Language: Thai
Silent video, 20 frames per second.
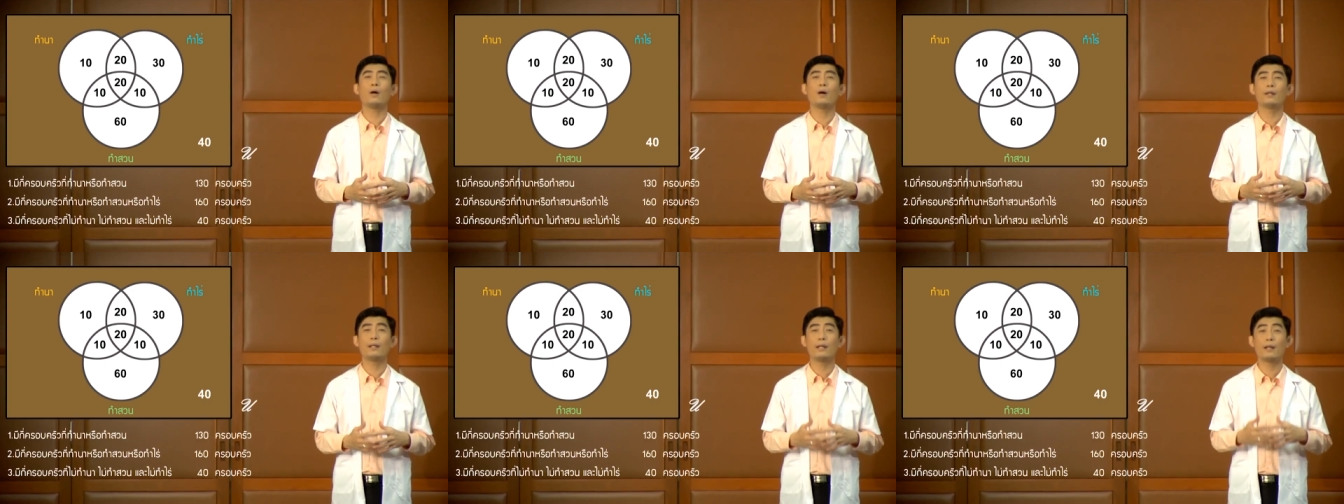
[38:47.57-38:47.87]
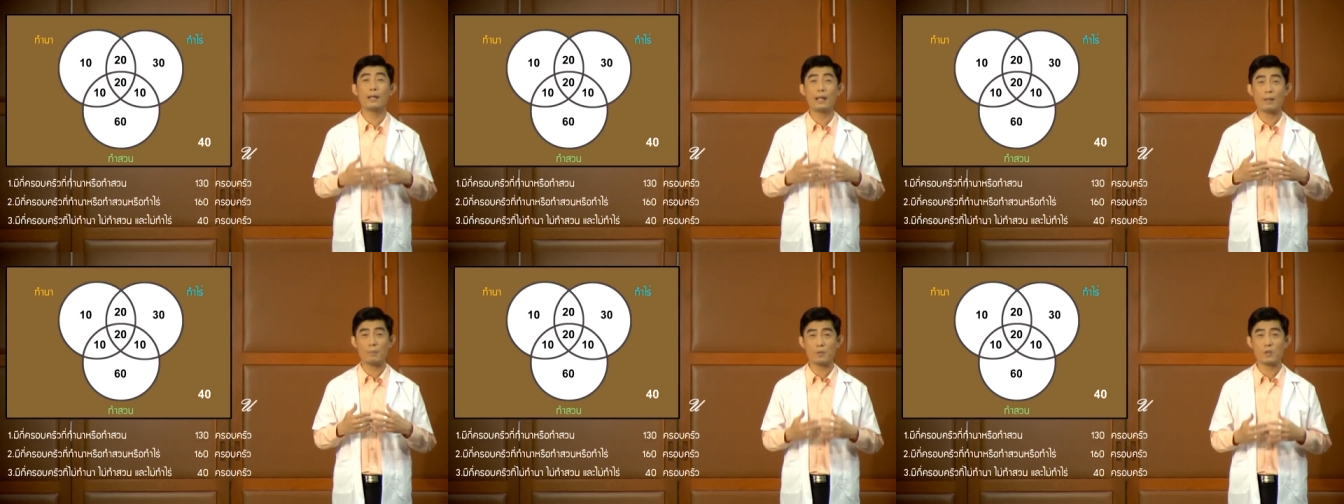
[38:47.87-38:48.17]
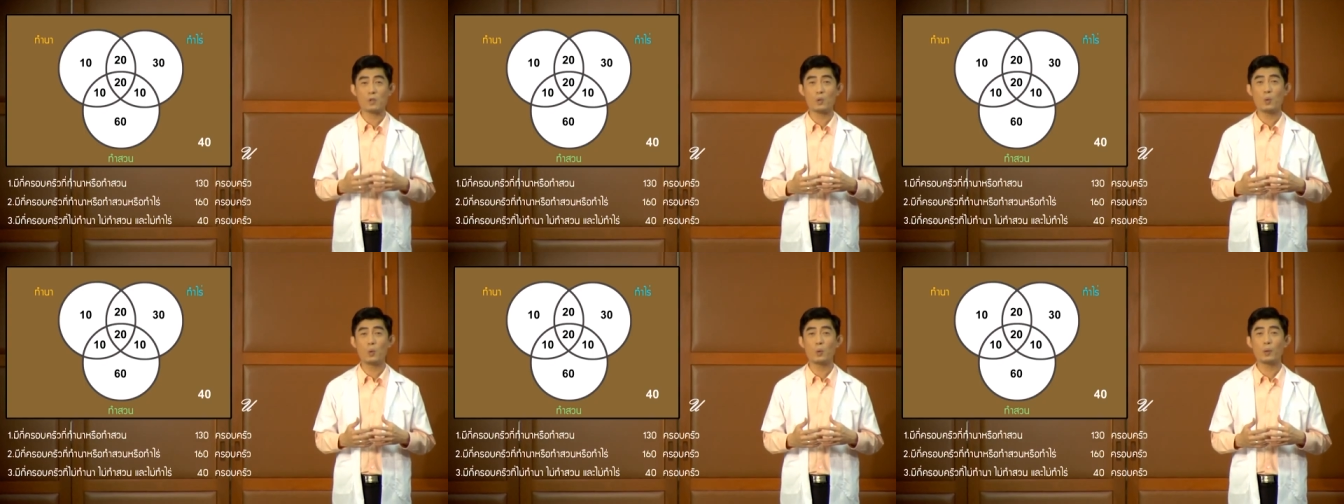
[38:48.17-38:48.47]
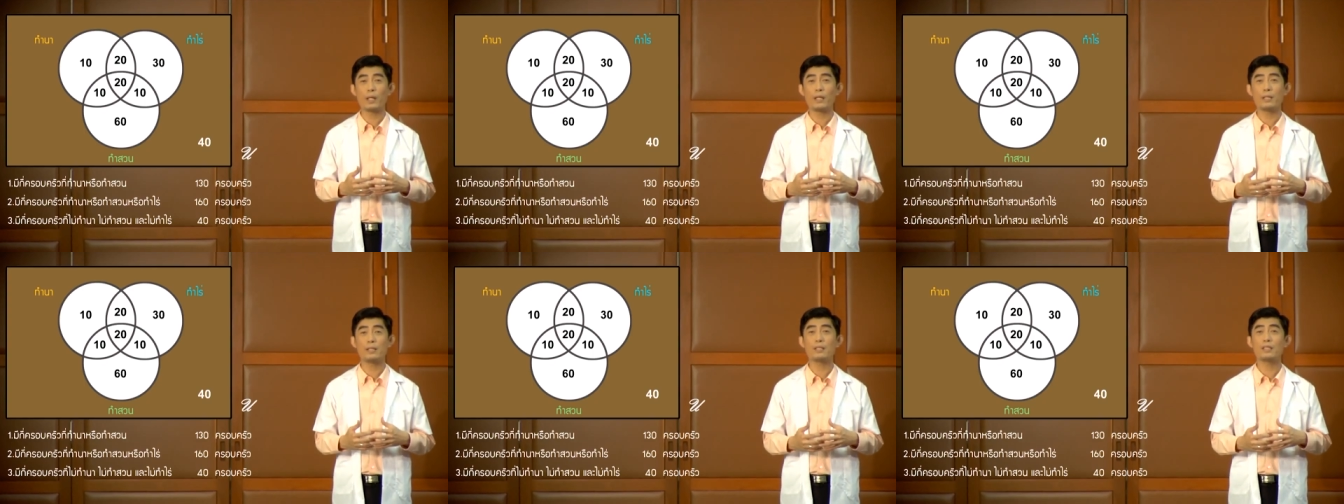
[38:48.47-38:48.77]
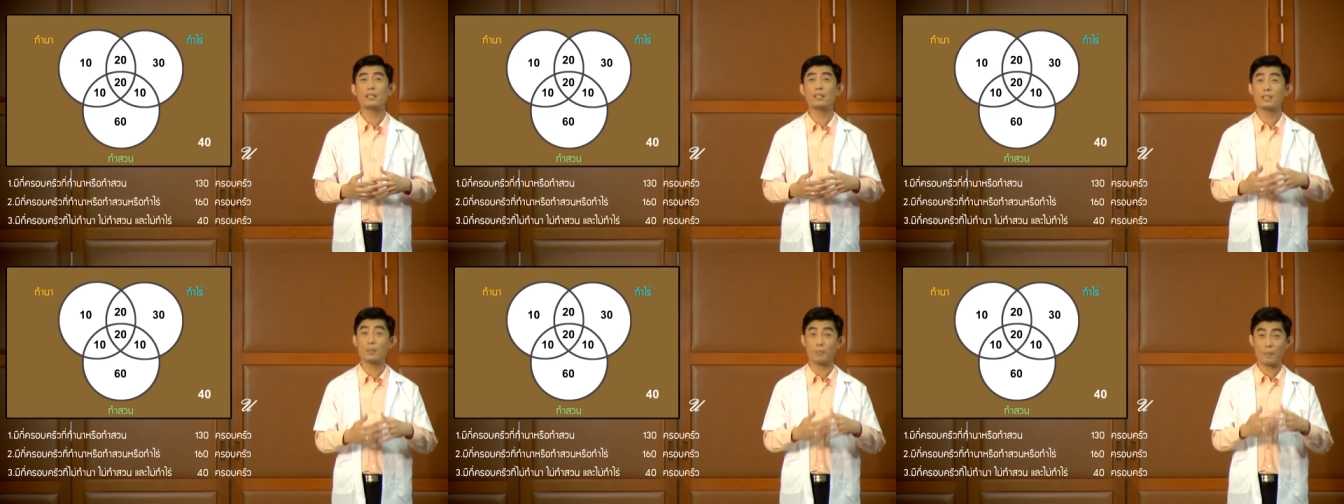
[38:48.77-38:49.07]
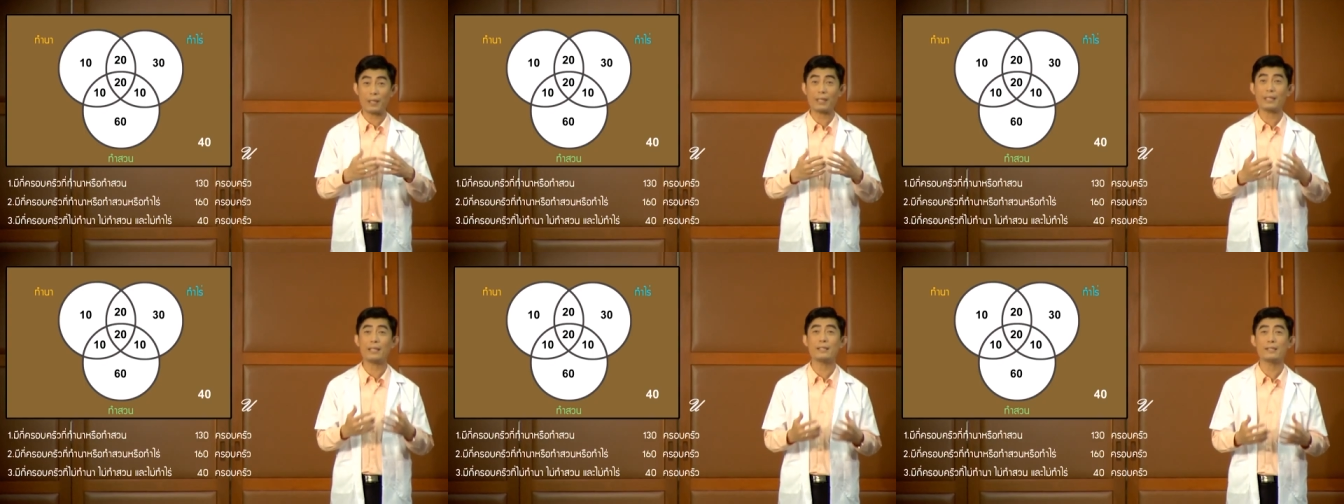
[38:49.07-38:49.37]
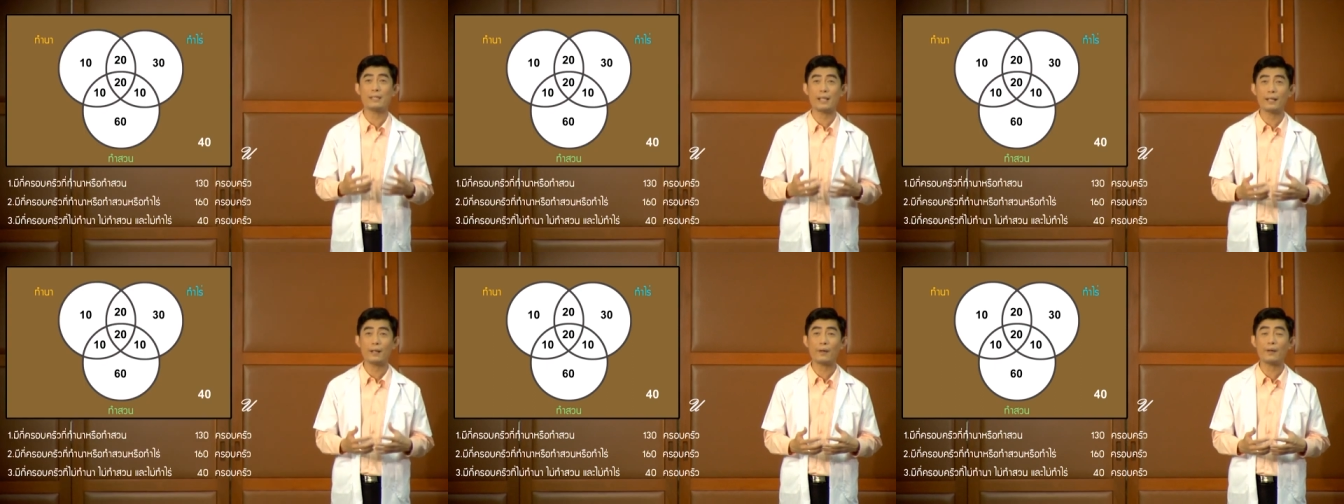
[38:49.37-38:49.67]
ต่อในระดับสูงเนี่ยจริง ๆ จะเป็น
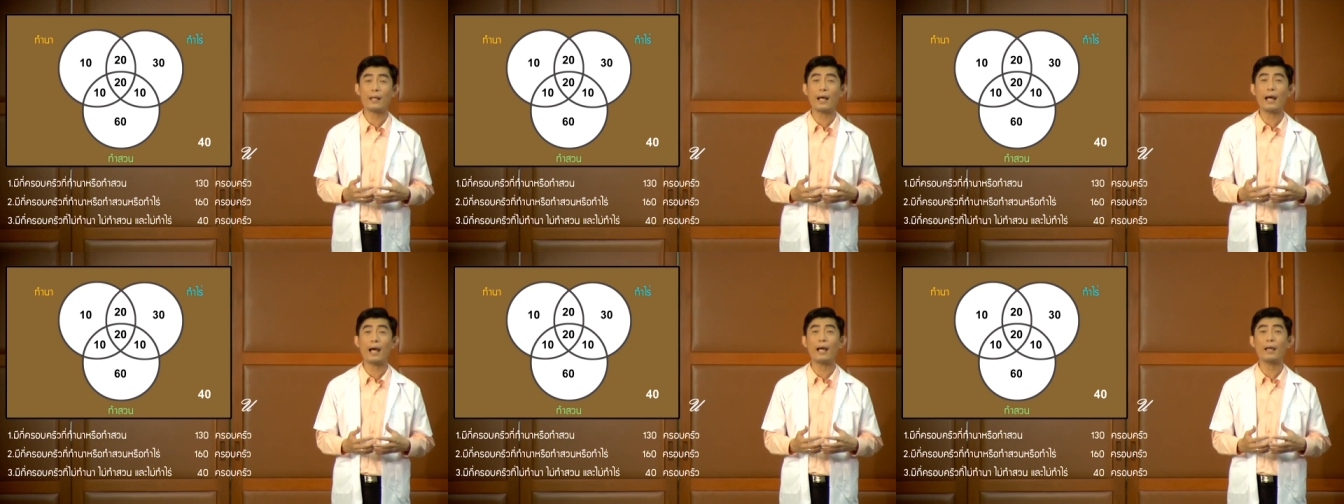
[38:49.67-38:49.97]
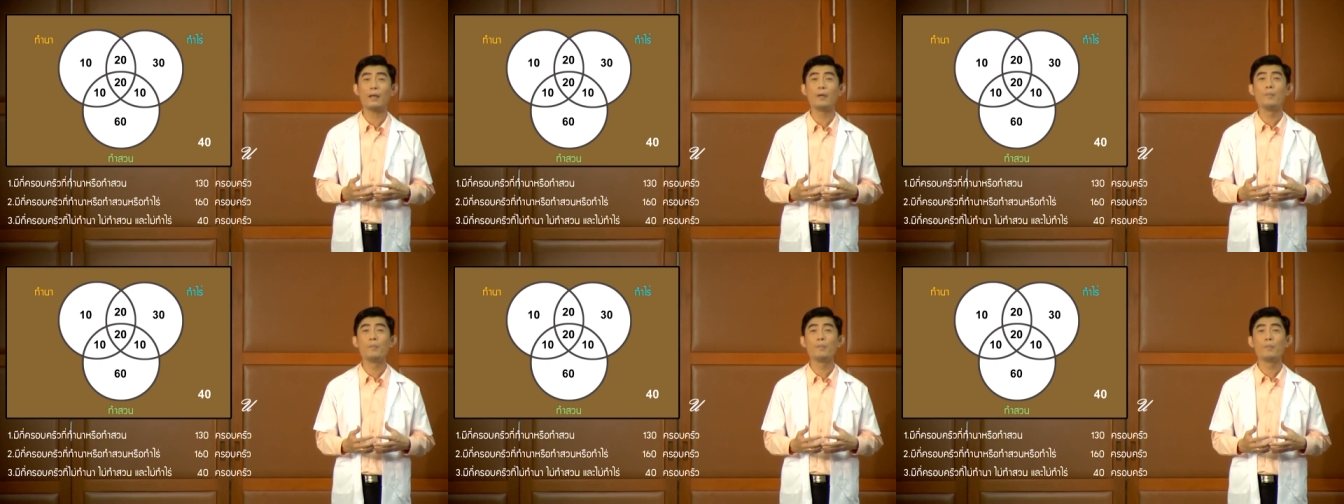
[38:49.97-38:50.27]
กี่เซตก็ได้